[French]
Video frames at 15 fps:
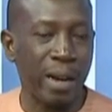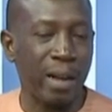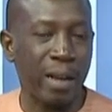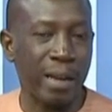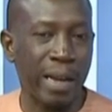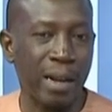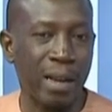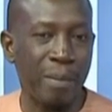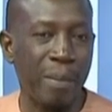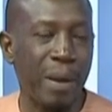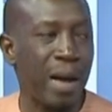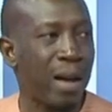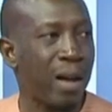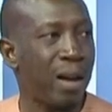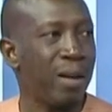euh, quelque,
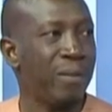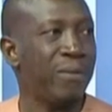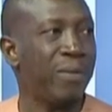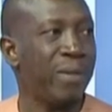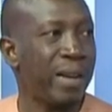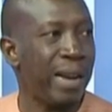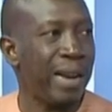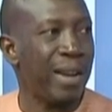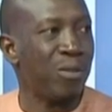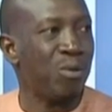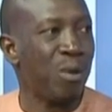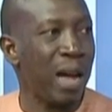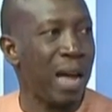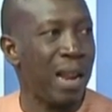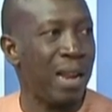part un feu
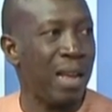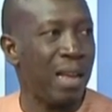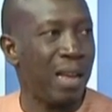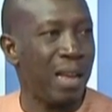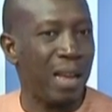électoral.